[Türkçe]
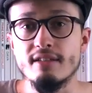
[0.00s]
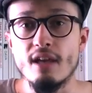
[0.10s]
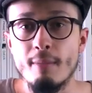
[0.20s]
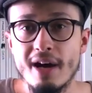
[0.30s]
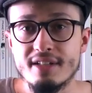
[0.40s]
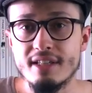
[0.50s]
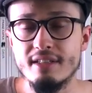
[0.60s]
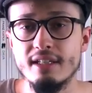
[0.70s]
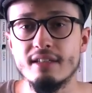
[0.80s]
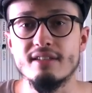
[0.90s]

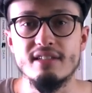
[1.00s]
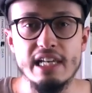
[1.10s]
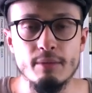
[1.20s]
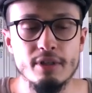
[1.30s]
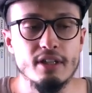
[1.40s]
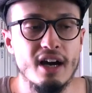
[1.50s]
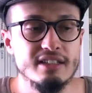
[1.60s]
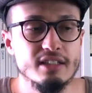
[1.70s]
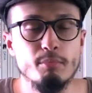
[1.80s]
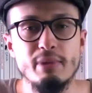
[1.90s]
Zebercet'in ya da Selim'in
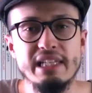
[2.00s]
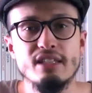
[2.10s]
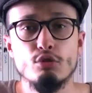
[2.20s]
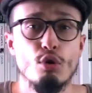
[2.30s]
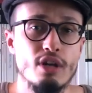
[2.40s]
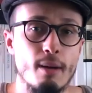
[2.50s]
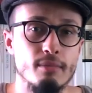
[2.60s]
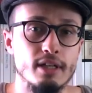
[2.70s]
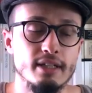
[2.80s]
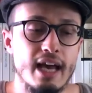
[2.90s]
artık bilinci önemli.